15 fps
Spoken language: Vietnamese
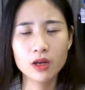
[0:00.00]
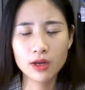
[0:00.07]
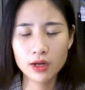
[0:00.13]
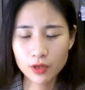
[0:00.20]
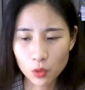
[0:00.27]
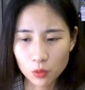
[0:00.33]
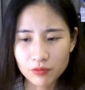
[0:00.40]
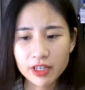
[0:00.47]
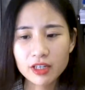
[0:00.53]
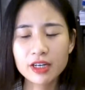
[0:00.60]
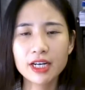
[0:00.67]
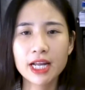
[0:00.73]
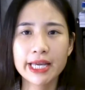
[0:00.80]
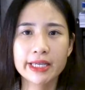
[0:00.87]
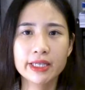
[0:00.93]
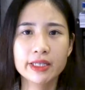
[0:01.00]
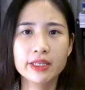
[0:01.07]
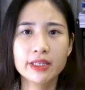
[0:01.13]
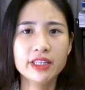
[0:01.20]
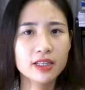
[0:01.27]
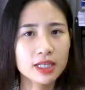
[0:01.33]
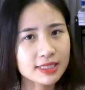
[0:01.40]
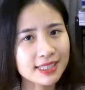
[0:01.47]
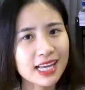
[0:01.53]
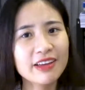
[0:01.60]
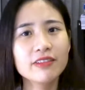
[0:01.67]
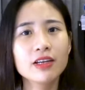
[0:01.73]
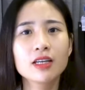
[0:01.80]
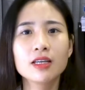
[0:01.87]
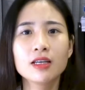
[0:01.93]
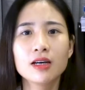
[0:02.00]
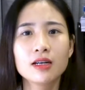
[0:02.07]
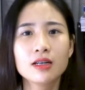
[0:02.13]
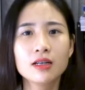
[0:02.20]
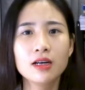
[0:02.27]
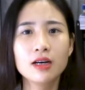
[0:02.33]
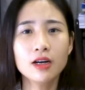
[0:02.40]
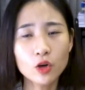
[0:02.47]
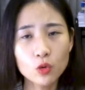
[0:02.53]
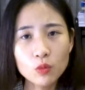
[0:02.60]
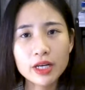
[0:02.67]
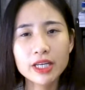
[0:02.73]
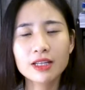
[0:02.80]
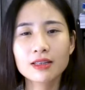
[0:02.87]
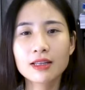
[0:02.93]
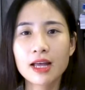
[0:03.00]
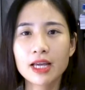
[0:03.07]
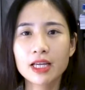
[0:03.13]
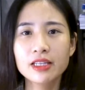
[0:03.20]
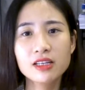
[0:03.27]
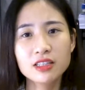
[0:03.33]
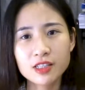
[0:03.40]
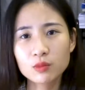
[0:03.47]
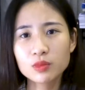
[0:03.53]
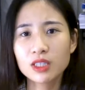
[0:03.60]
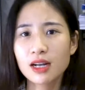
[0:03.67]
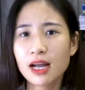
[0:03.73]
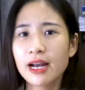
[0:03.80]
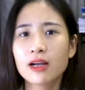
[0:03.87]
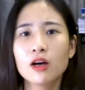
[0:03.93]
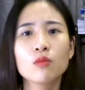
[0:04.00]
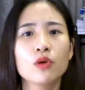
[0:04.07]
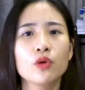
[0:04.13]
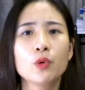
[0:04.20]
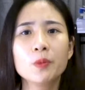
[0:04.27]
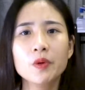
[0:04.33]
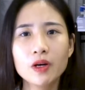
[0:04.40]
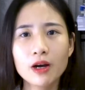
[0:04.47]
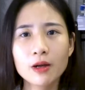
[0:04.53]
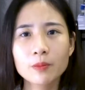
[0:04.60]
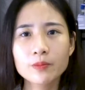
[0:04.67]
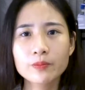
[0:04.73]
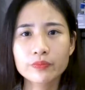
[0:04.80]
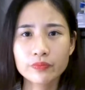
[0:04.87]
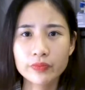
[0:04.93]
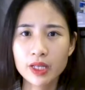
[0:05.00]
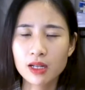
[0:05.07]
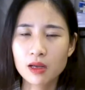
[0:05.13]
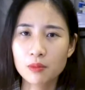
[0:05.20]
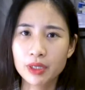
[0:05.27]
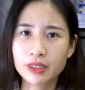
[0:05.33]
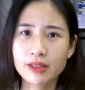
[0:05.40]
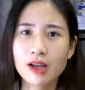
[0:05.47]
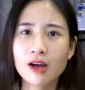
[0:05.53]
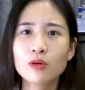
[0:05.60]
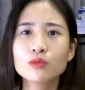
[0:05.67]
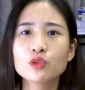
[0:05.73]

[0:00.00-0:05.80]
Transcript: đúng với người này nhưng lại sai với người kia đúng ở hiện tại nhưng trong tương lai lại không còn đúng nữa nên là mình sẽ không